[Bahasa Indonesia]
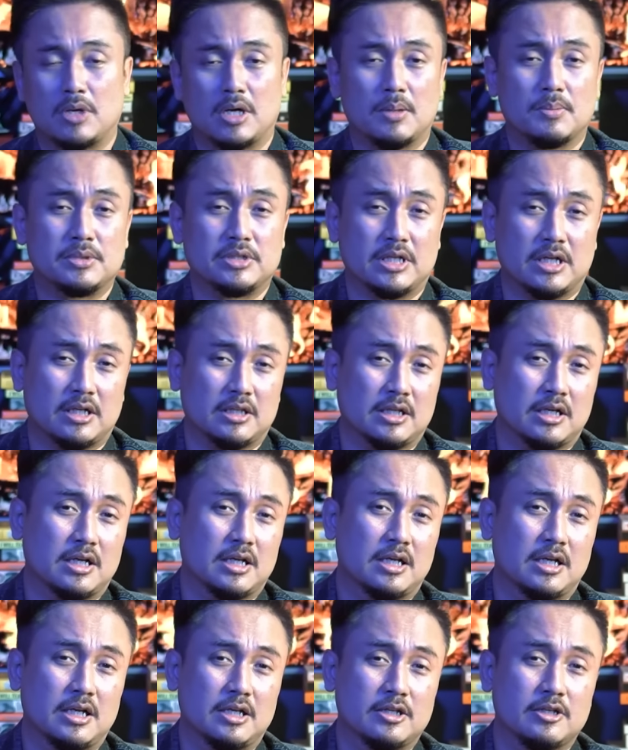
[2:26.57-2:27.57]
Mengapa saya
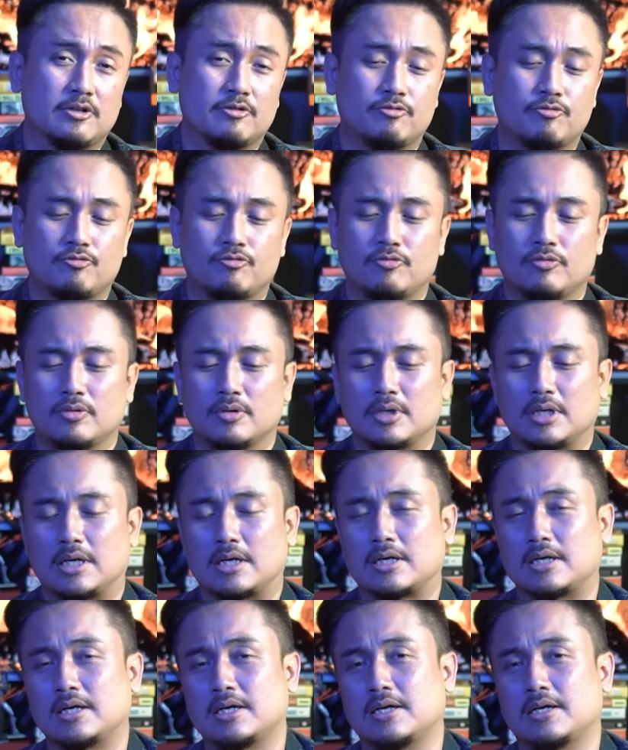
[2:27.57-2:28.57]
katakan naif?
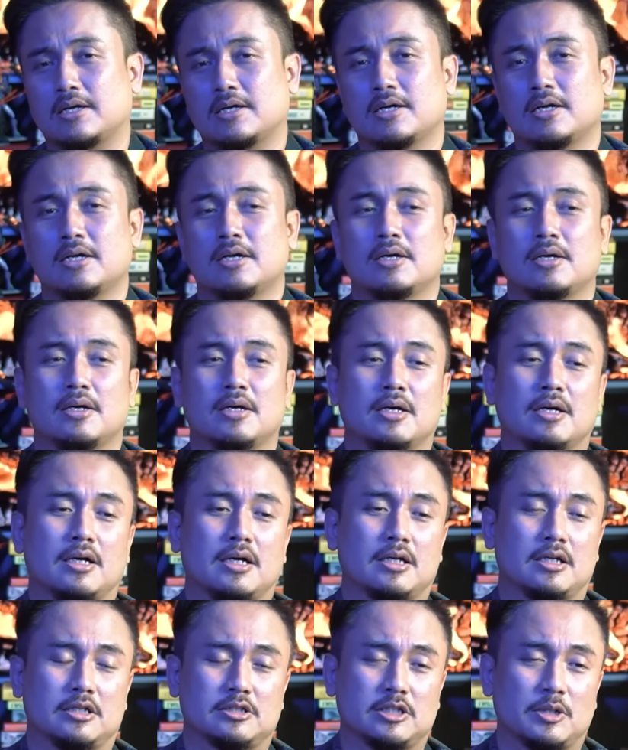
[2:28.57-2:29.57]
Karena
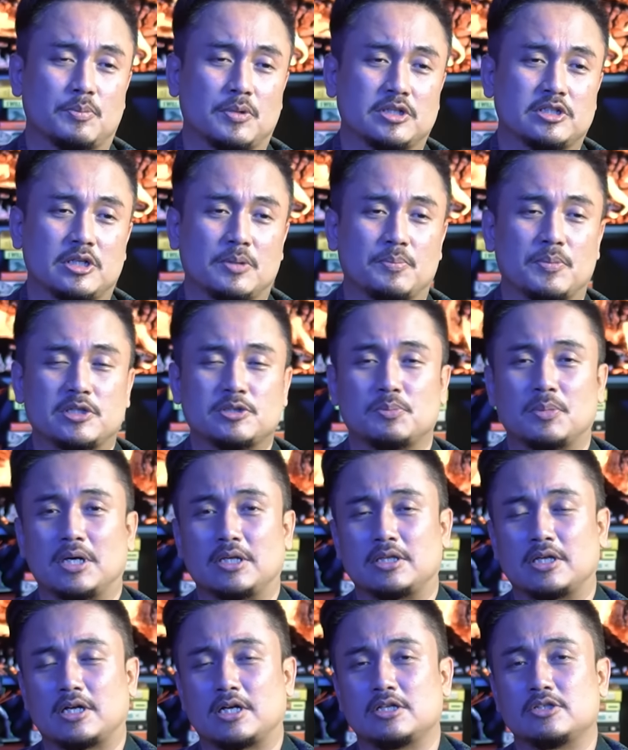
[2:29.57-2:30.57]
ada capres-capres
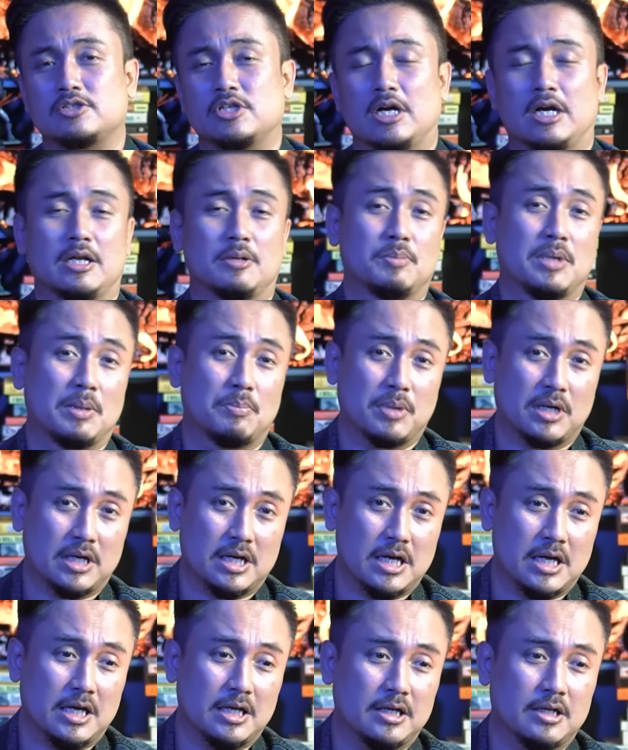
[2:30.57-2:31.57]
mengatakan jangan
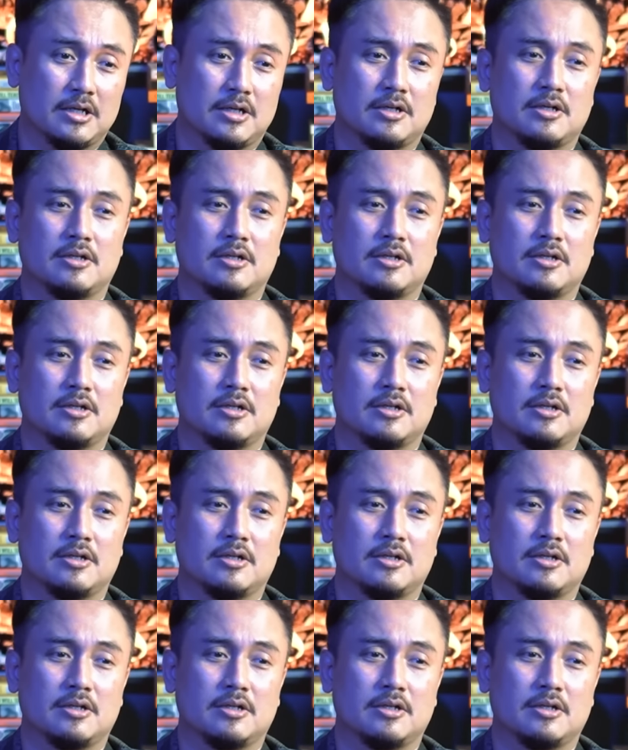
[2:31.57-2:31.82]
baperan,